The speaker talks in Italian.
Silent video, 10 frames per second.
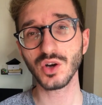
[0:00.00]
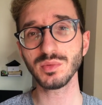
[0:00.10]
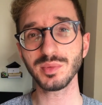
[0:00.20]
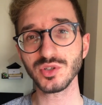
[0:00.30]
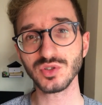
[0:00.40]

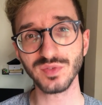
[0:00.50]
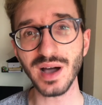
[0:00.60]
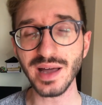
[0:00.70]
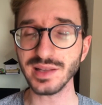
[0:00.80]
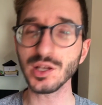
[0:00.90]
Come posso
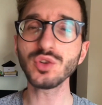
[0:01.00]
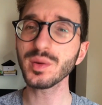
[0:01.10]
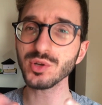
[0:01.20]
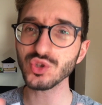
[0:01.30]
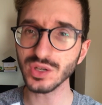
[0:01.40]
fare? Da dove
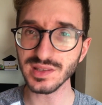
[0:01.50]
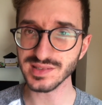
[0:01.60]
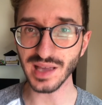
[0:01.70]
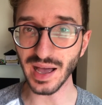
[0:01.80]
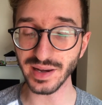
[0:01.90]
posso
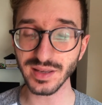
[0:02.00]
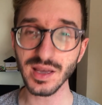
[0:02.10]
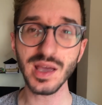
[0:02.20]
iniziare?